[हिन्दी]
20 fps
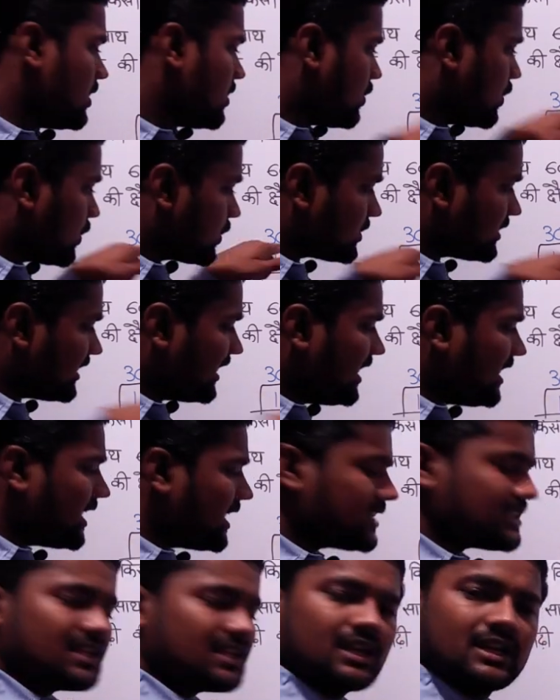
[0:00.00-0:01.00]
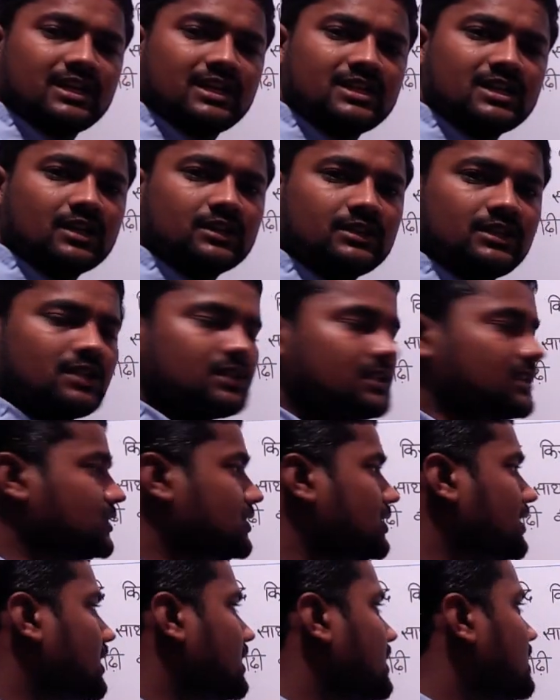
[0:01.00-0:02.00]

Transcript: और सीढ़ी कैसे रखी जाती है तिरछी रखी